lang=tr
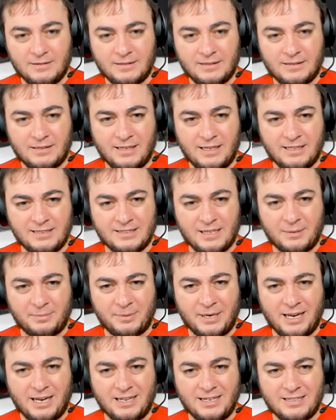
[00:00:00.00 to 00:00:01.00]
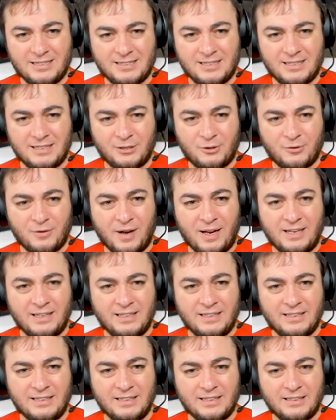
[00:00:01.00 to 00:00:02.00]
Teyzem gel seni
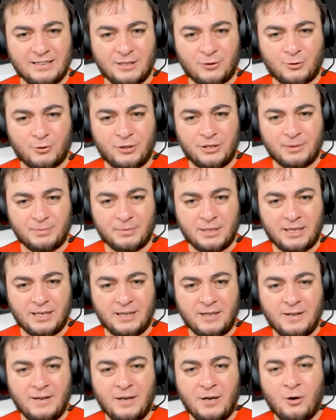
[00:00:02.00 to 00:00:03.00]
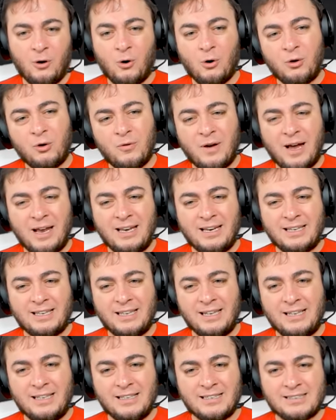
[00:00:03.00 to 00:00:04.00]
güvenliğinin yanına koyayım da. O güvenlik
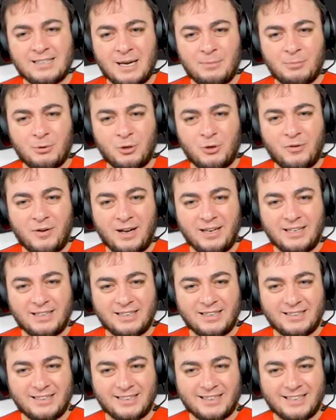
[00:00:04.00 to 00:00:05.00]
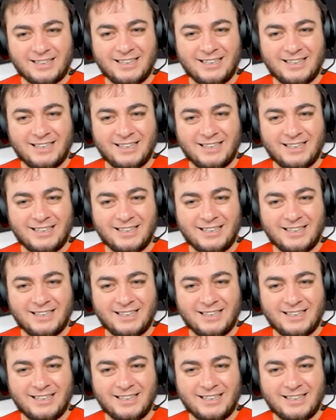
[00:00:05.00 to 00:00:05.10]
değil de sen bu güvenlikte takıl.